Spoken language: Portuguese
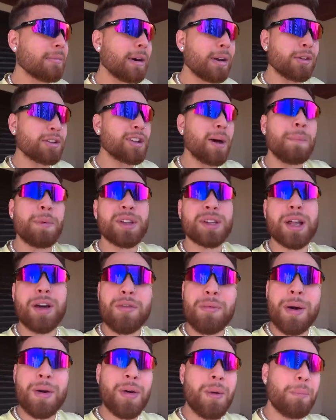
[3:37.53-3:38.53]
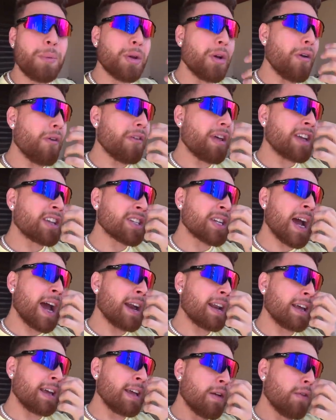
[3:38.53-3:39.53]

Mano, eu só postava o bagulho porque eu fiquei de cara.